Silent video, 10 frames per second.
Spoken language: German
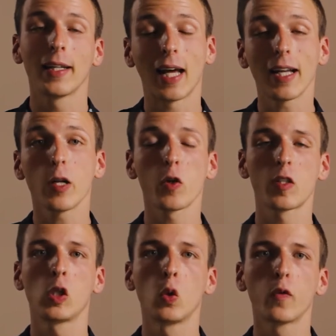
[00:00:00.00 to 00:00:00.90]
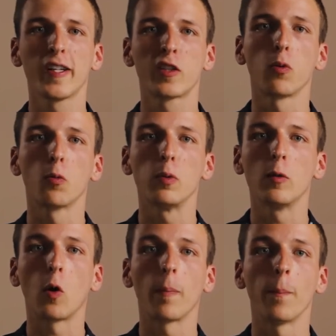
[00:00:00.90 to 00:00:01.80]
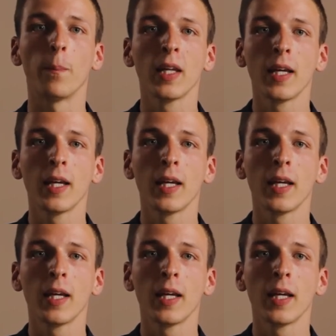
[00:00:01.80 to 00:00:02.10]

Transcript: dann erst in Ludwigsburg beworben.